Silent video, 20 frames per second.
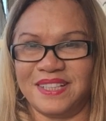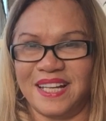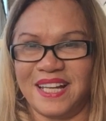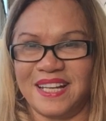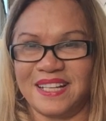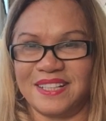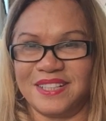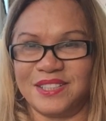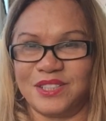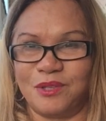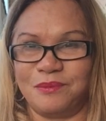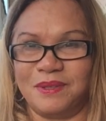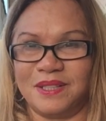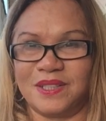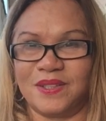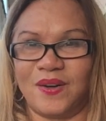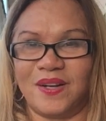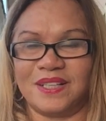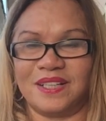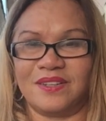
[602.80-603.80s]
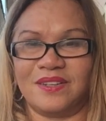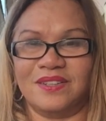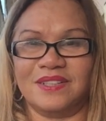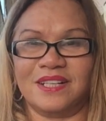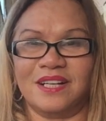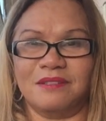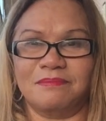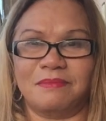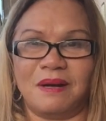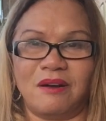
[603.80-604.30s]
như hé cửa sổ mình coi cửa
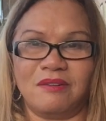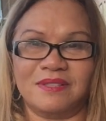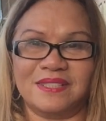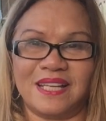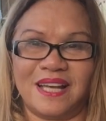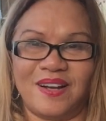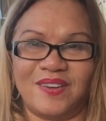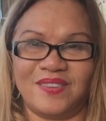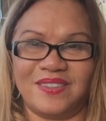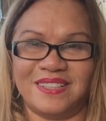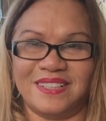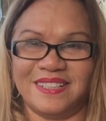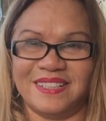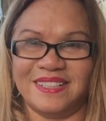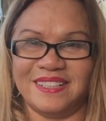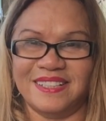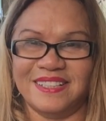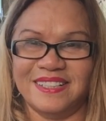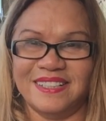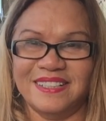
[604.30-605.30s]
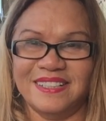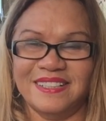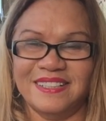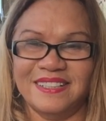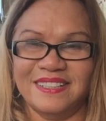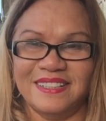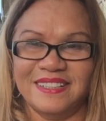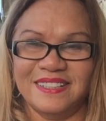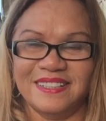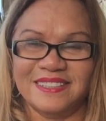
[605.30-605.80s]
cơn bão sao
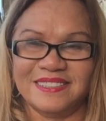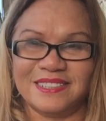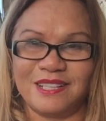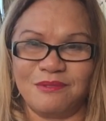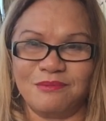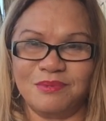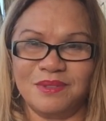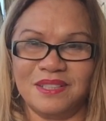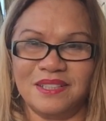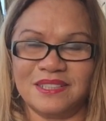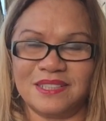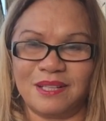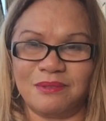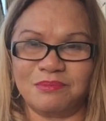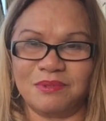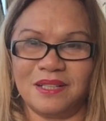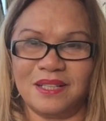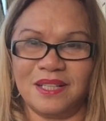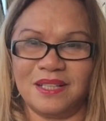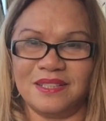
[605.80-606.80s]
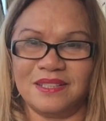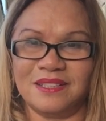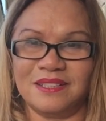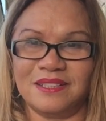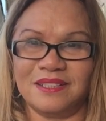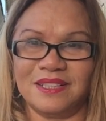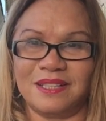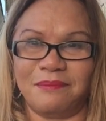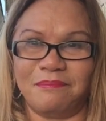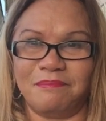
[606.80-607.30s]
sống là sống nó
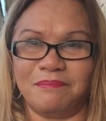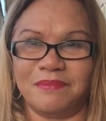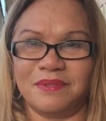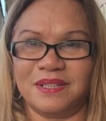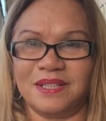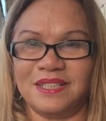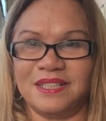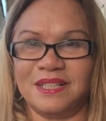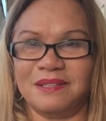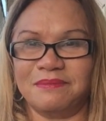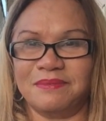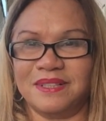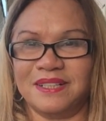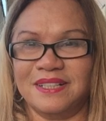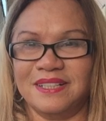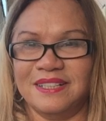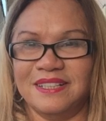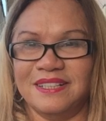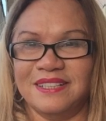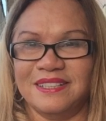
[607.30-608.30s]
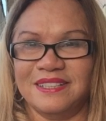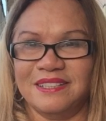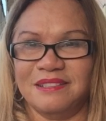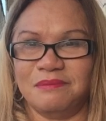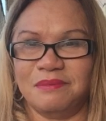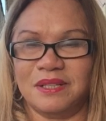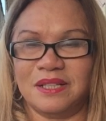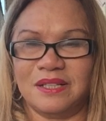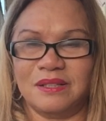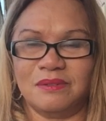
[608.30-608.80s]
lên dầm rỉ lắm mà
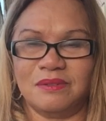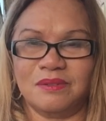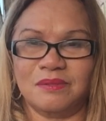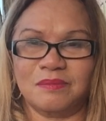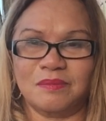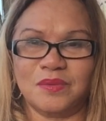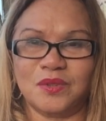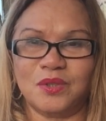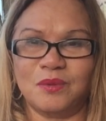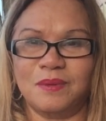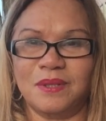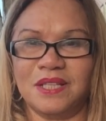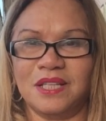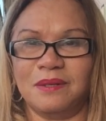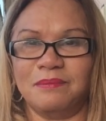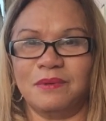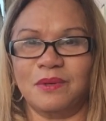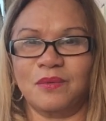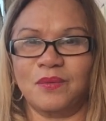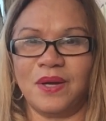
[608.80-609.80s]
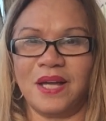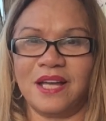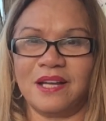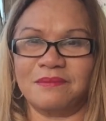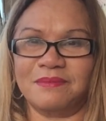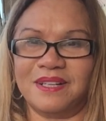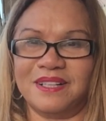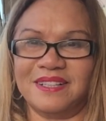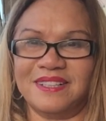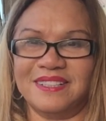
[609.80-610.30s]
nhưng mà rồi um, bây giờ mình quen
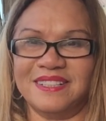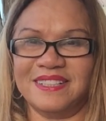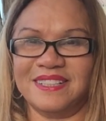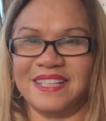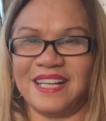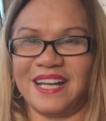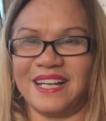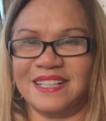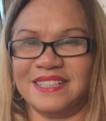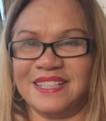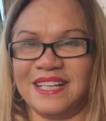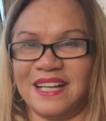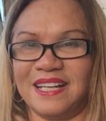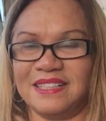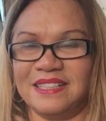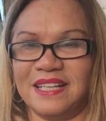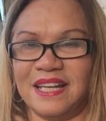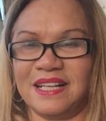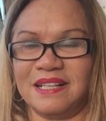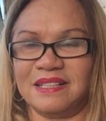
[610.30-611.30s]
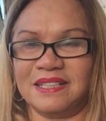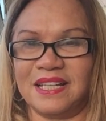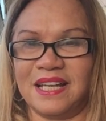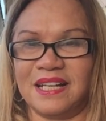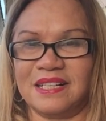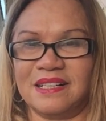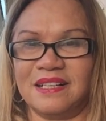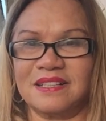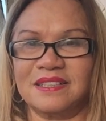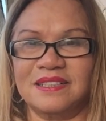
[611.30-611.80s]
bạn ơi nhà nhà nhà
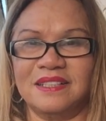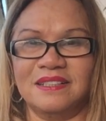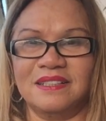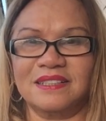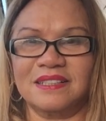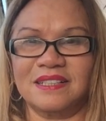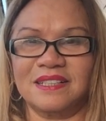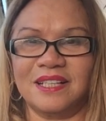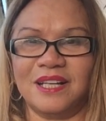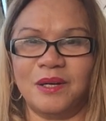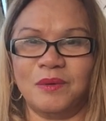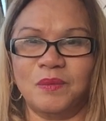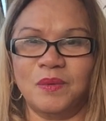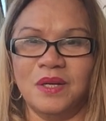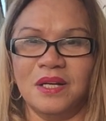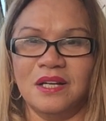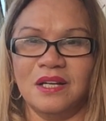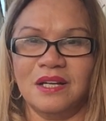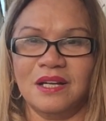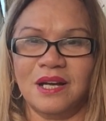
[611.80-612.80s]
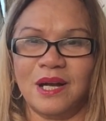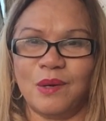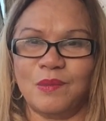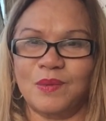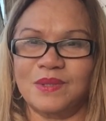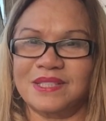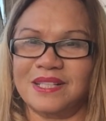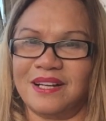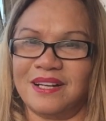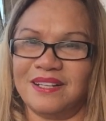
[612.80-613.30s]
nhà cất vững thành ra không
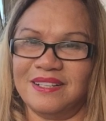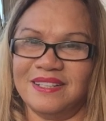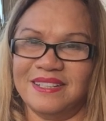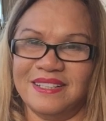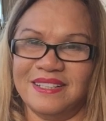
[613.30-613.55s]
không có sợ